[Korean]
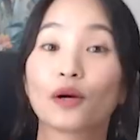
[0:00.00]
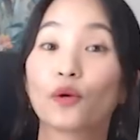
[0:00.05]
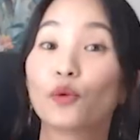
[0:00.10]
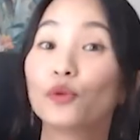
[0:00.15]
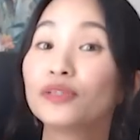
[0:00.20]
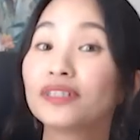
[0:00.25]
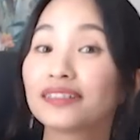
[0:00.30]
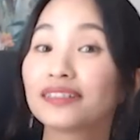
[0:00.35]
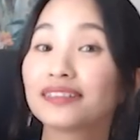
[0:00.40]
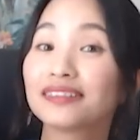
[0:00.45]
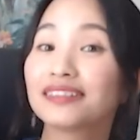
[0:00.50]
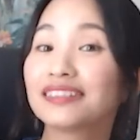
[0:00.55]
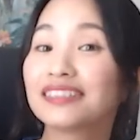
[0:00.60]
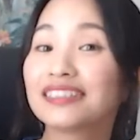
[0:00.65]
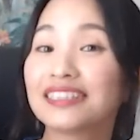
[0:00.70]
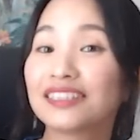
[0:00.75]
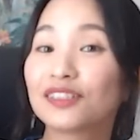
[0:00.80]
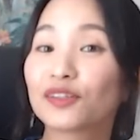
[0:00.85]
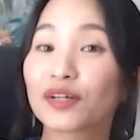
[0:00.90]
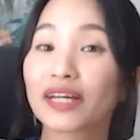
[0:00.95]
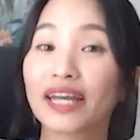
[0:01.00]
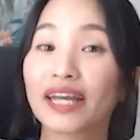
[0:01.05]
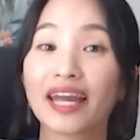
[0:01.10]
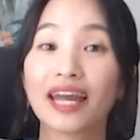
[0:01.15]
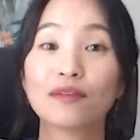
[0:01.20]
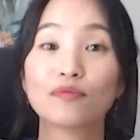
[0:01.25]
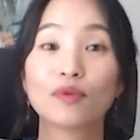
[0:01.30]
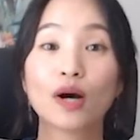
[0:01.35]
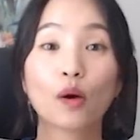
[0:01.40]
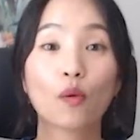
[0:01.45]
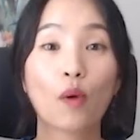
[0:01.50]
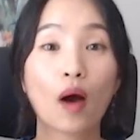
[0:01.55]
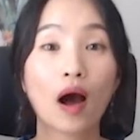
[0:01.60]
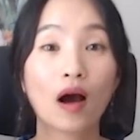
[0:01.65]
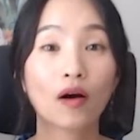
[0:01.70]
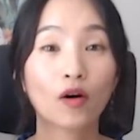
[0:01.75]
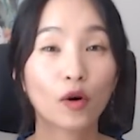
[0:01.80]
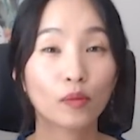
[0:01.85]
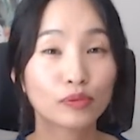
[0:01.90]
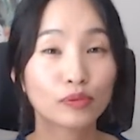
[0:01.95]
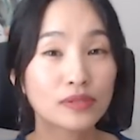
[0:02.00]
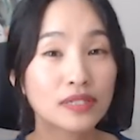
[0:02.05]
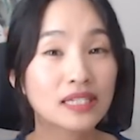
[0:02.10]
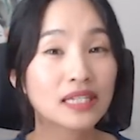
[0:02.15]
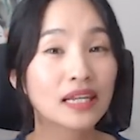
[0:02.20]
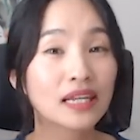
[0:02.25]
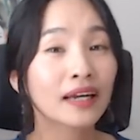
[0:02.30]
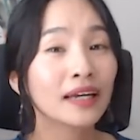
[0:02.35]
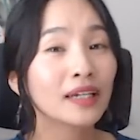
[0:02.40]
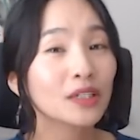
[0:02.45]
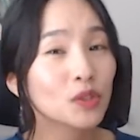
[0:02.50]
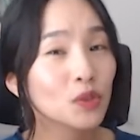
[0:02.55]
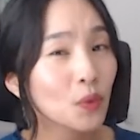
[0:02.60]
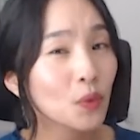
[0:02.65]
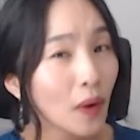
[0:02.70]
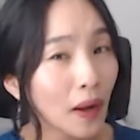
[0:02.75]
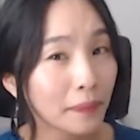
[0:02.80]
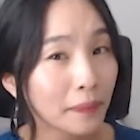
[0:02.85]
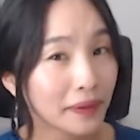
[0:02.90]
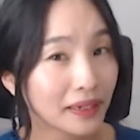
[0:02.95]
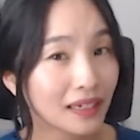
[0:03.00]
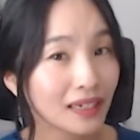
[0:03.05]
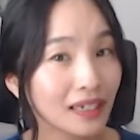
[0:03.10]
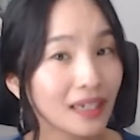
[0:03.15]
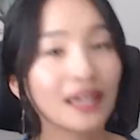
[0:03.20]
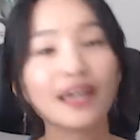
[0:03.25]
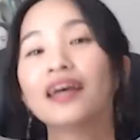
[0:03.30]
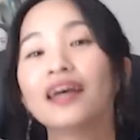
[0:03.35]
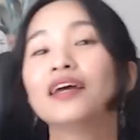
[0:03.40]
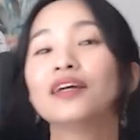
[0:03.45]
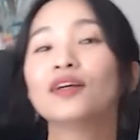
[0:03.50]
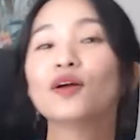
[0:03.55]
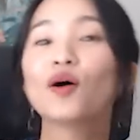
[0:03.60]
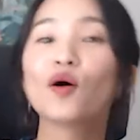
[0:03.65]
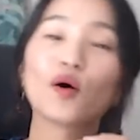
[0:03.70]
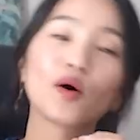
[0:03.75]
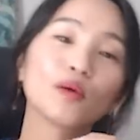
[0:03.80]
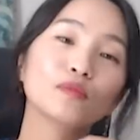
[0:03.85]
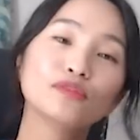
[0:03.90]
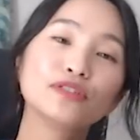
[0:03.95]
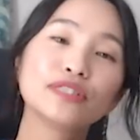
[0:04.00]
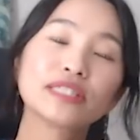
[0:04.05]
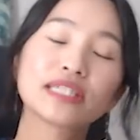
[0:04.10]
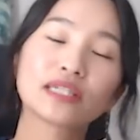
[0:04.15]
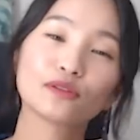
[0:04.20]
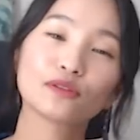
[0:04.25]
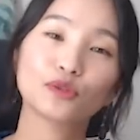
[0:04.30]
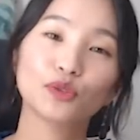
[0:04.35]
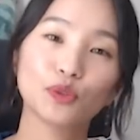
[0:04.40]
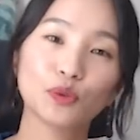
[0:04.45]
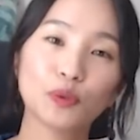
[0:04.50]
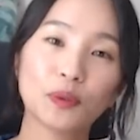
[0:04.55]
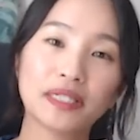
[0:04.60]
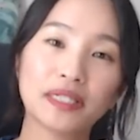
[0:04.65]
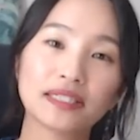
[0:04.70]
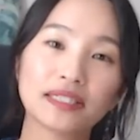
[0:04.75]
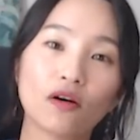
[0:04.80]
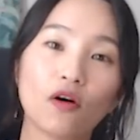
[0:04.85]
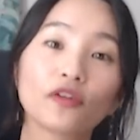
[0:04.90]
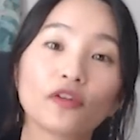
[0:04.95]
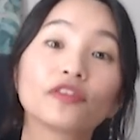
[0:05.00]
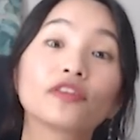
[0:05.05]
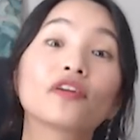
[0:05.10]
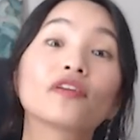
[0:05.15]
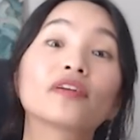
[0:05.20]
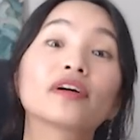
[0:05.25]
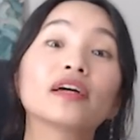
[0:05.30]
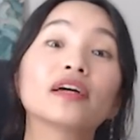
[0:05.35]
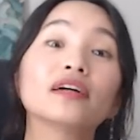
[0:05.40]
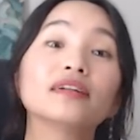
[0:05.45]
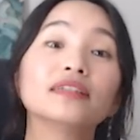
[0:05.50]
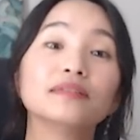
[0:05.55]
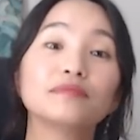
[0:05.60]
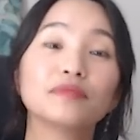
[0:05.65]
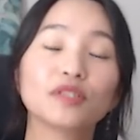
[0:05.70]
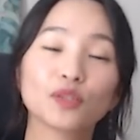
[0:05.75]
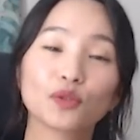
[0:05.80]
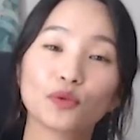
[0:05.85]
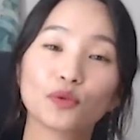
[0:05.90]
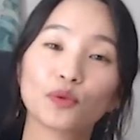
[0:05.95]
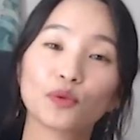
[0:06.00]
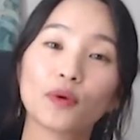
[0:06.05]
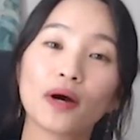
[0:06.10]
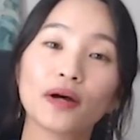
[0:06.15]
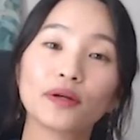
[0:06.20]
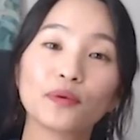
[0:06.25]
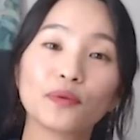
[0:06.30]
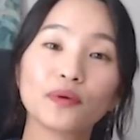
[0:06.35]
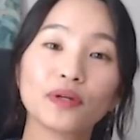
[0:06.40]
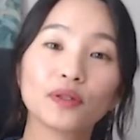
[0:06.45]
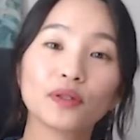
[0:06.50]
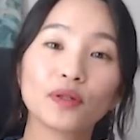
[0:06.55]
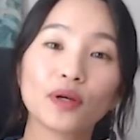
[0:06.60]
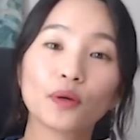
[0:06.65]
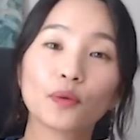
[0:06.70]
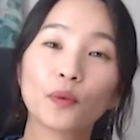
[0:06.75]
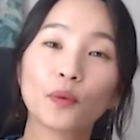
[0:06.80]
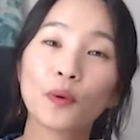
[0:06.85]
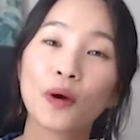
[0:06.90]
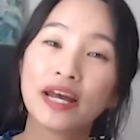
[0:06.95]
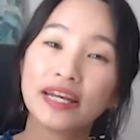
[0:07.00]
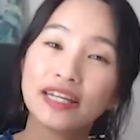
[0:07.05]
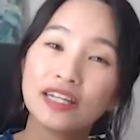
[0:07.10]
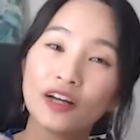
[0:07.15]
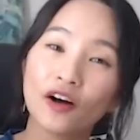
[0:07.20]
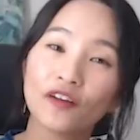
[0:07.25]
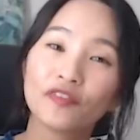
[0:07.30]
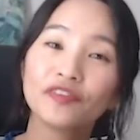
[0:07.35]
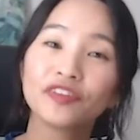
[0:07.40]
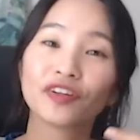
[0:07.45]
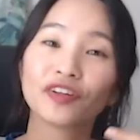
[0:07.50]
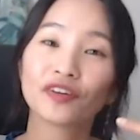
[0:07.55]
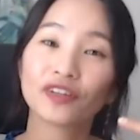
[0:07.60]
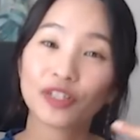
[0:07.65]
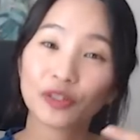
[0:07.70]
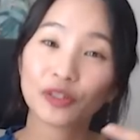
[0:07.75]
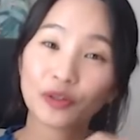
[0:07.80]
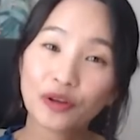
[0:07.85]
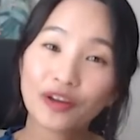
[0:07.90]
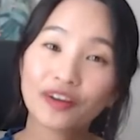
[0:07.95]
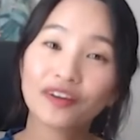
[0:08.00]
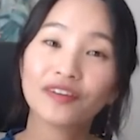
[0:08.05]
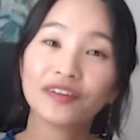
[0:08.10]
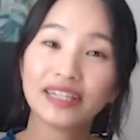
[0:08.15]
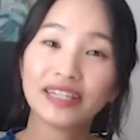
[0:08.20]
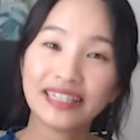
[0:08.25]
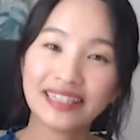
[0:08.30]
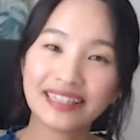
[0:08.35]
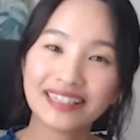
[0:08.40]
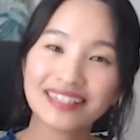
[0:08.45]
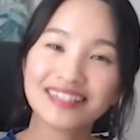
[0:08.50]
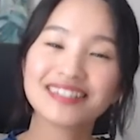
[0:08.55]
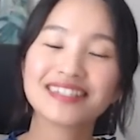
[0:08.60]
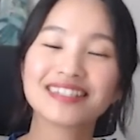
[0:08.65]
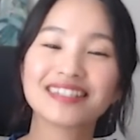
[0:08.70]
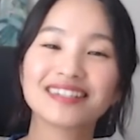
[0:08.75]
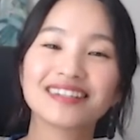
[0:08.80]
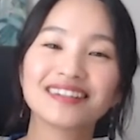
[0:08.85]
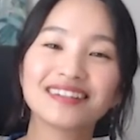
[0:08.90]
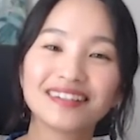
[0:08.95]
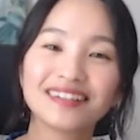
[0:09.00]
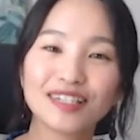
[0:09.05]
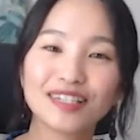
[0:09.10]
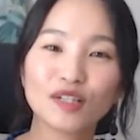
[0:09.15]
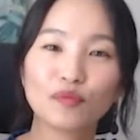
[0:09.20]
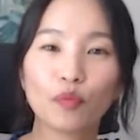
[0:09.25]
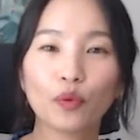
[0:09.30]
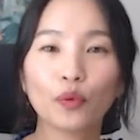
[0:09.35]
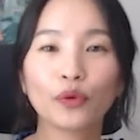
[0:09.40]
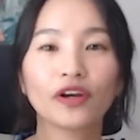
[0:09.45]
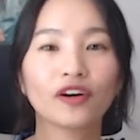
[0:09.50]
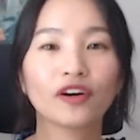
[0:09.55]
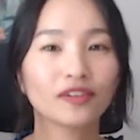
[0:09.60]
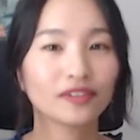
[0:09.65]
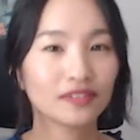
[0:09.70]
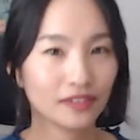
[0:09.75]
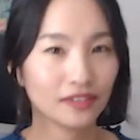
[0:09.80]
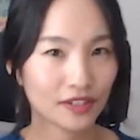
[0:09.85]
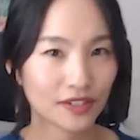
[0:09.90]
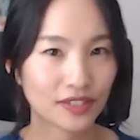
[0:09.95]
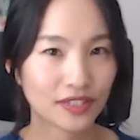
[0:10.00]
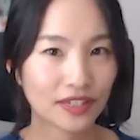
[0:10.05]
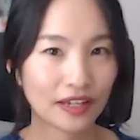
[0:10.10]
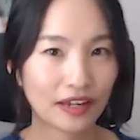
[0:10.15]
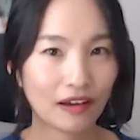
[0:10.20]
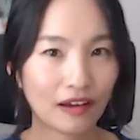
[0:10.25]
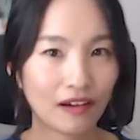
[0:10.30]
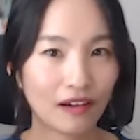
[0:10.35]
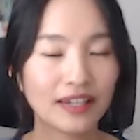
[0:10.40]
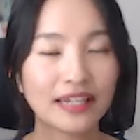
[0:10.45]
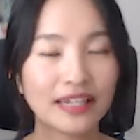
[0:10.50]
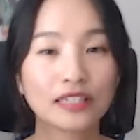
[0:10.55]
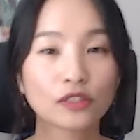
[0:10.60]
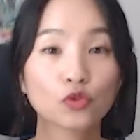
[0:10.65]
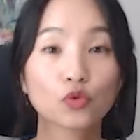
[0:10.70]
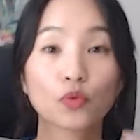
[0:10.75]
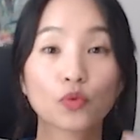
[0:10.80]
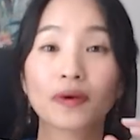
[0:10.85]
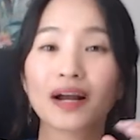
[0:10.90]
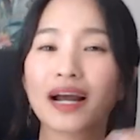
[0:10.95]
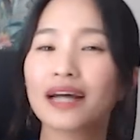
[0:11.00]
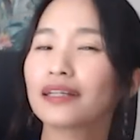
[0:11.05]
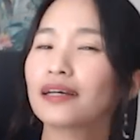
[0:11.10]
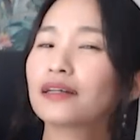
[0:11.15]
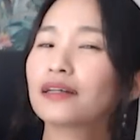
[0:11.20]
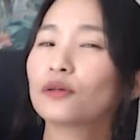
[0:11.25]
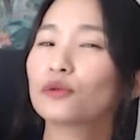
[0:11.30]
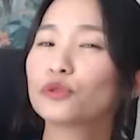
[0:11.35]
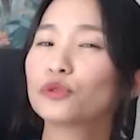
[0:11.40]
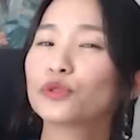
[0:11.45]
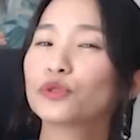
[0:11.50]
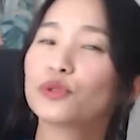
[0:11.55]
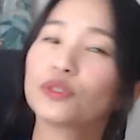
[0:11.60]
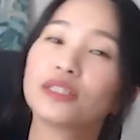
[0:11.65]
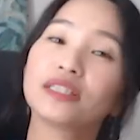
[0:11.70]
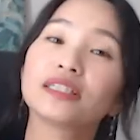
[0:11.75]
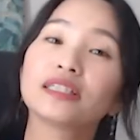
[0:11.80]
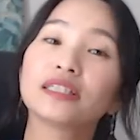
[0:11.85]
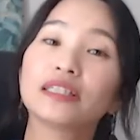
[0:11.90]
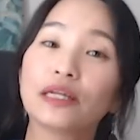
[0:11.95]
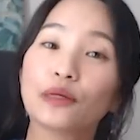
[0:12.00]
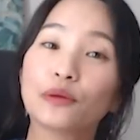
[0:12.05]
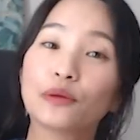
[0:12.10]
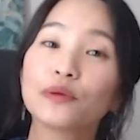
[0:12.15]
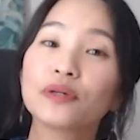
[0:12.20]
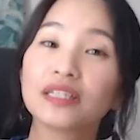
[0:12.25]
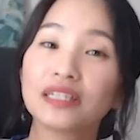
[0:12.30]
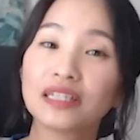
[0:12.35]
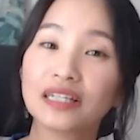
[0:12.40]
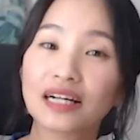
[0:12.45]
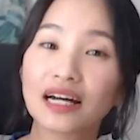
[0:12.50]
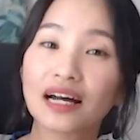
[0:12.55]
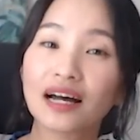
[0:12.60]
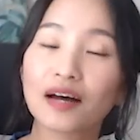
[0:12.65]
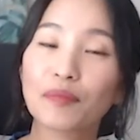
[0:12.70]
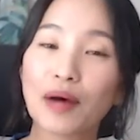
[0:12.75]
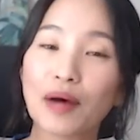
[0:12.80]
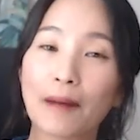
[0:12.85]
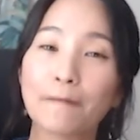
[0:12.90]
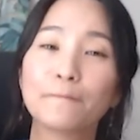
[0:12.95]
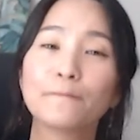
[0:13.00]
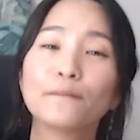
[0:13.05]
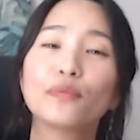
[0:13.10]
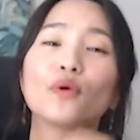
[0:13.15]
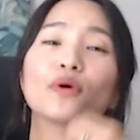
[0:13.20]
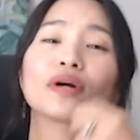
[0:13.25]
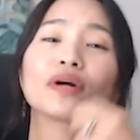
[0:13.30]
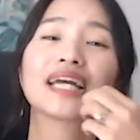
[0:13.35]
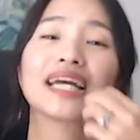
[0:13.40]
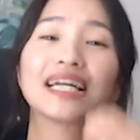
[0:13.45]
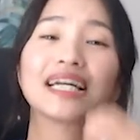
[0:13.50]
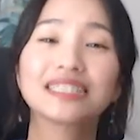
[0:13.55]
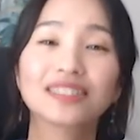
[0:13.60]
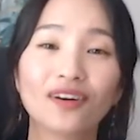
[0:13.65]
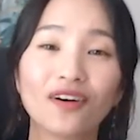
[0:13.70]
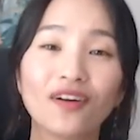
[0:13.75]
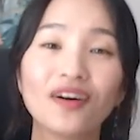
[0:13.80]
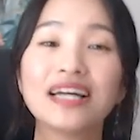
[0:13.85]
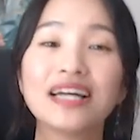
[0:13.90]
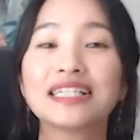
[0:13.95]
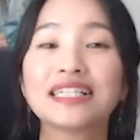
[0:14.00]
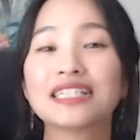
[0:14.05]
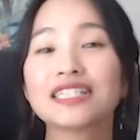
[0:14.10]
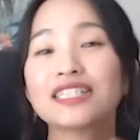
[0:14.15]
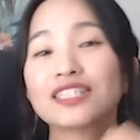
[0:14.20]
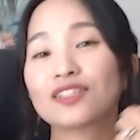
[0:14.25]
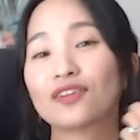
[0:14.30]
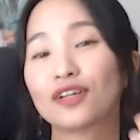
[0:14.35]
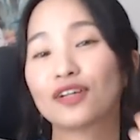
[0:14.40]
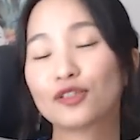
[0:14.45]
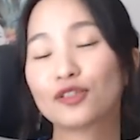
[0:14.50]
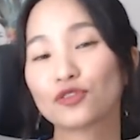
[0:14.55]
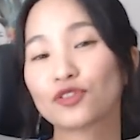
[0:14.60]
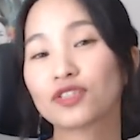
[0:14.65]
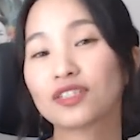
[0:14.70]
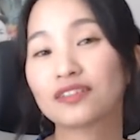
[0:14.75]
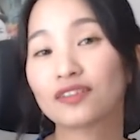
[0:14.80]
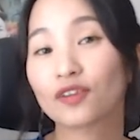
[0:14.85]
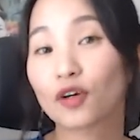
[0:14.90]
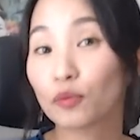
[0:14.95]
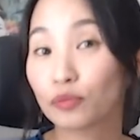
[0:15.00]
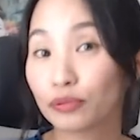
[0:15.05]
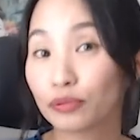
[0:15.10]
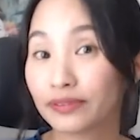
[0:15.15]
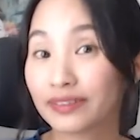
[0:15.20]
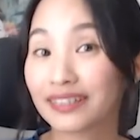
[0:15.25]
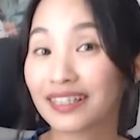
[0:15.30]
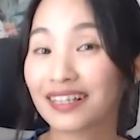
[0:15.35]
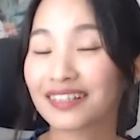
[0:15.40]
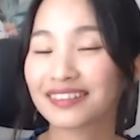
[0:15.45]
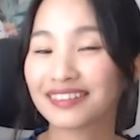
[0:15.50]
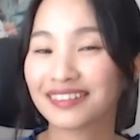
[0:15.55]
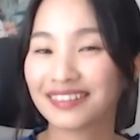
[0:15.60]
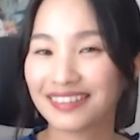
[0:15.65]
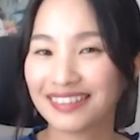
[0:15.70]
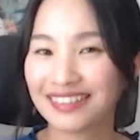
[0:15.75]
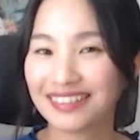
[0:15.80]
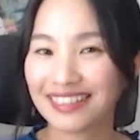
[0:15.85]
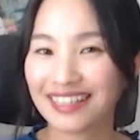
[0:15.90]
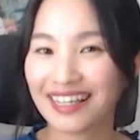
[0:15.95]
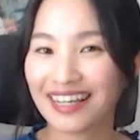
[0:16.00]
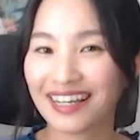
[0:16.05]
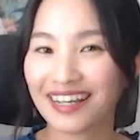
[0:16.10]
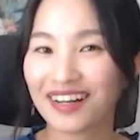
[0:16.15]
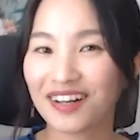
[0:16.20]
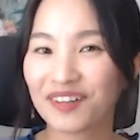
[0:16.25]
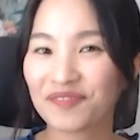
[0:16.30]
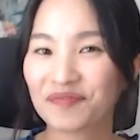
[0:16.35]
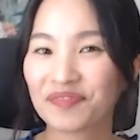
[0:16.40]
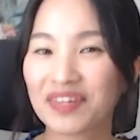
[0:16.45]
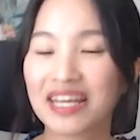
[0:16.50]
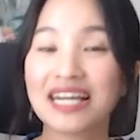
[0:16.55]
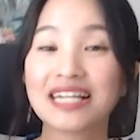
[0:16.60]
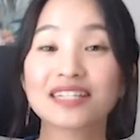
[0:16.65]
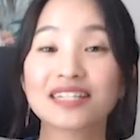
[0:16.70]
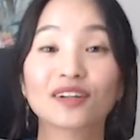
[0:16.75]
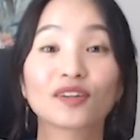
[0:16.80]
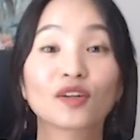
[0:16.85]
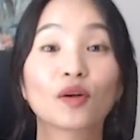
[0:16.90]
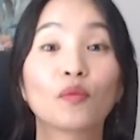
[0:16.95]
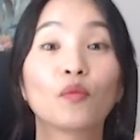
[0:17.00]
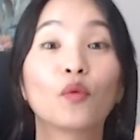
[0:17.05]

오늘은 이렇게 해부와 과거 분사의 조합이 영어 문장 구조에서 어떻게 의미적으로 활용이 되고 연결이 되어 있는지를 보여드렸어요. 좀 까다로울 수 있는 내용이니까 반복해서 시청해 주시는 거 부탁드릴게요. 자 그럼